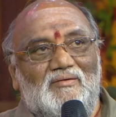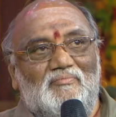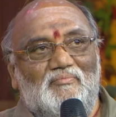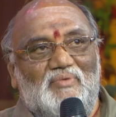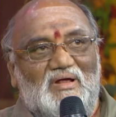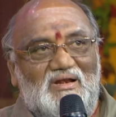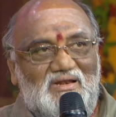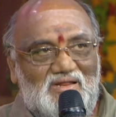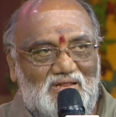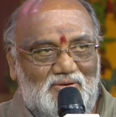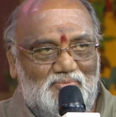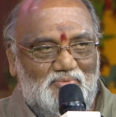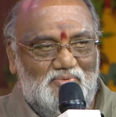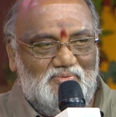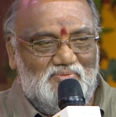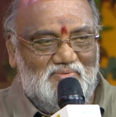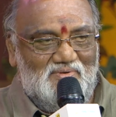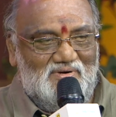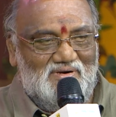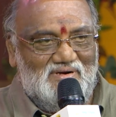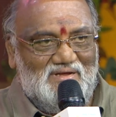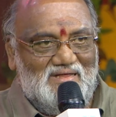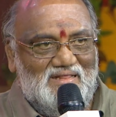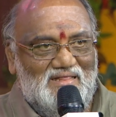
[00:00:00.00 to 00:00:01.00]

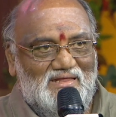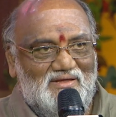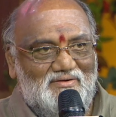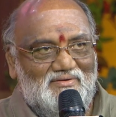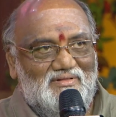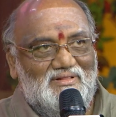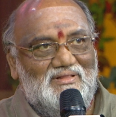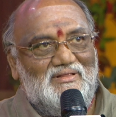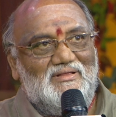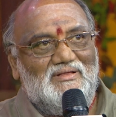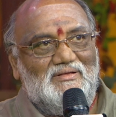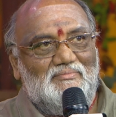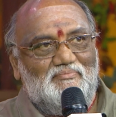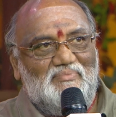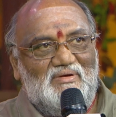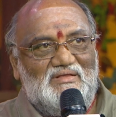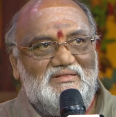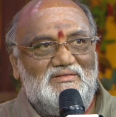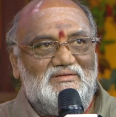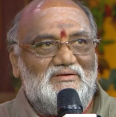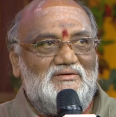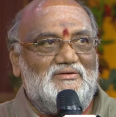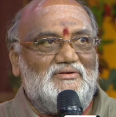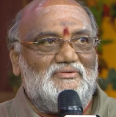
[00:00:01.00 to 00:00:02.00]
பன்னீர்புரம் கதையை வந்து
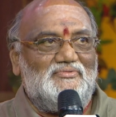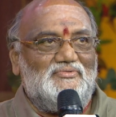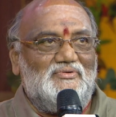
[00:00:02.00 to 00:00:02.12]
பஞ்சன்ட்டு